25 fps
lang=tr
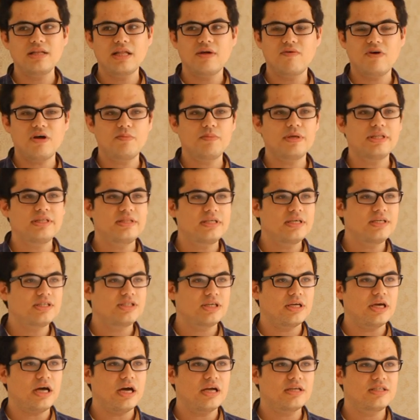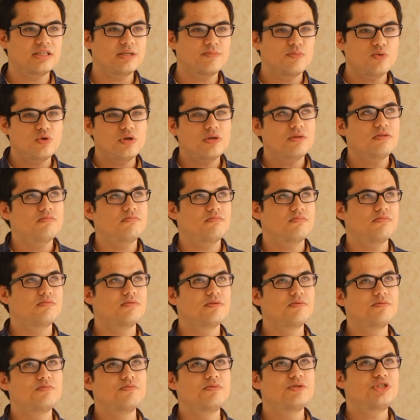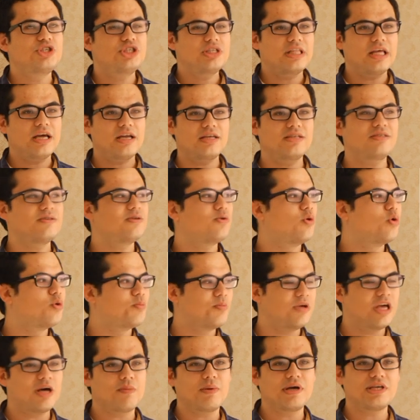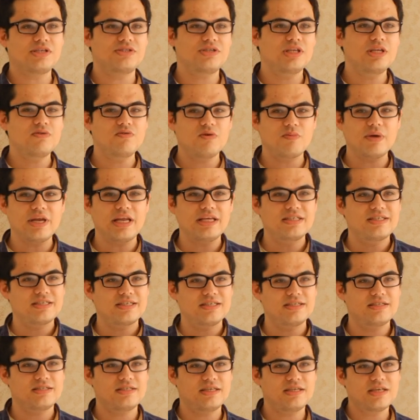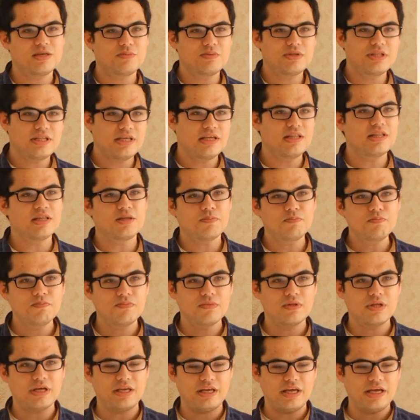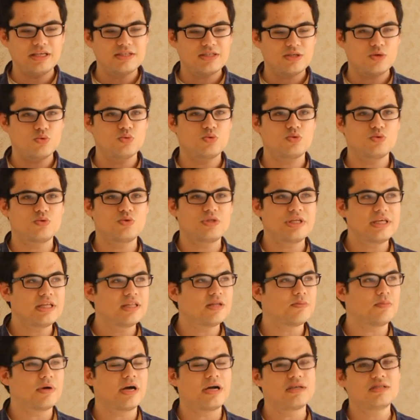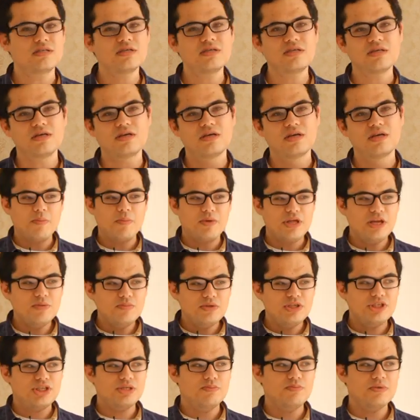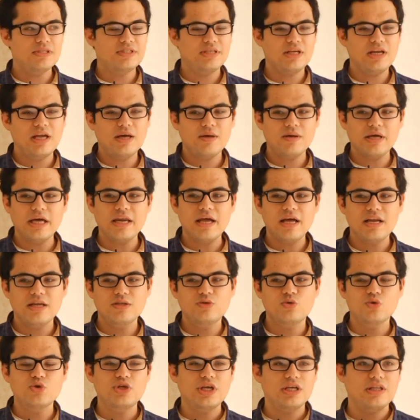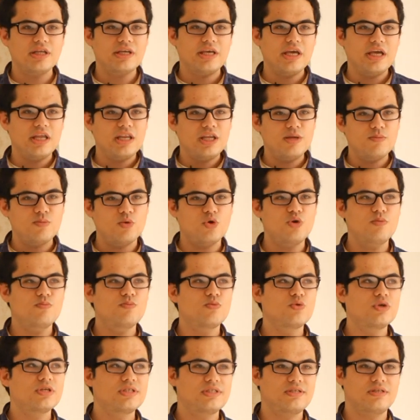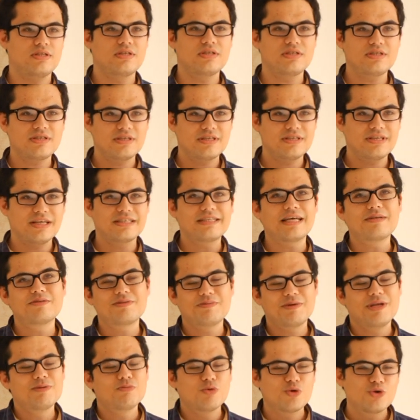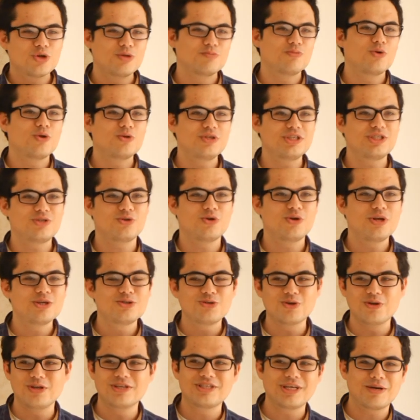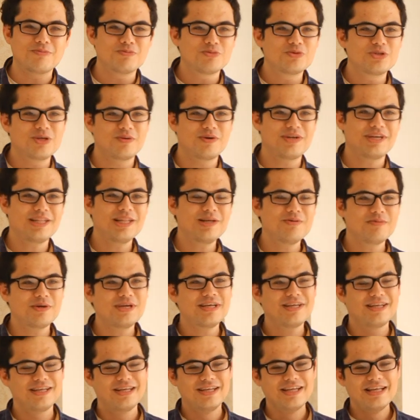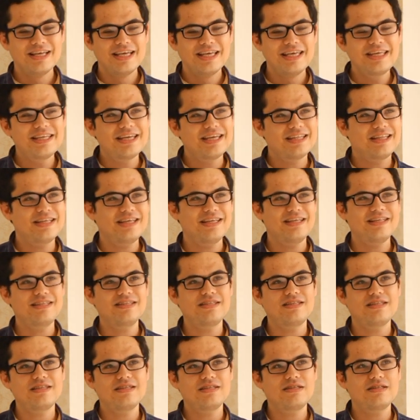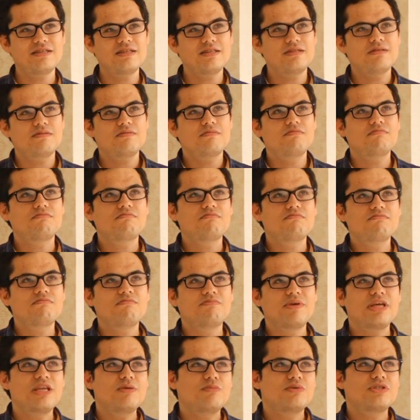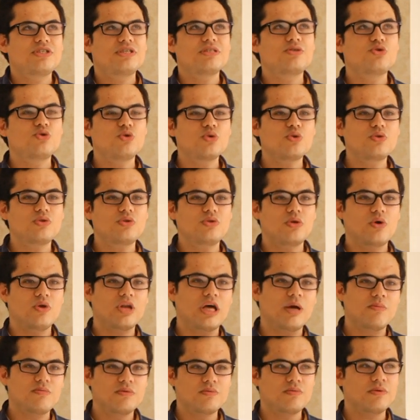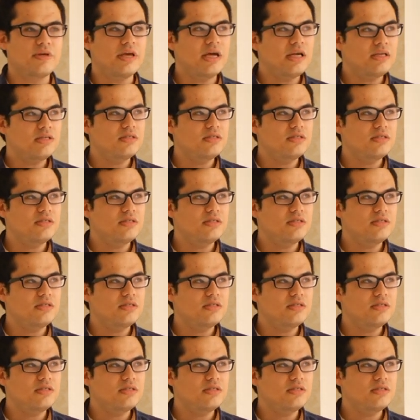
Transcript: devam ettikçe artık böyle bir şeyler olmaya başladı ve ben eskisi gibi değildim. Yani eski Utku değildim artık. Benim için mesela herhalde Türkiye'deki en iyi bölüm burasıdır. Zaten benim okulum olduğu için öyle söyleyeceğim muhtemelen ama yine de benim için çok önemli bir yer.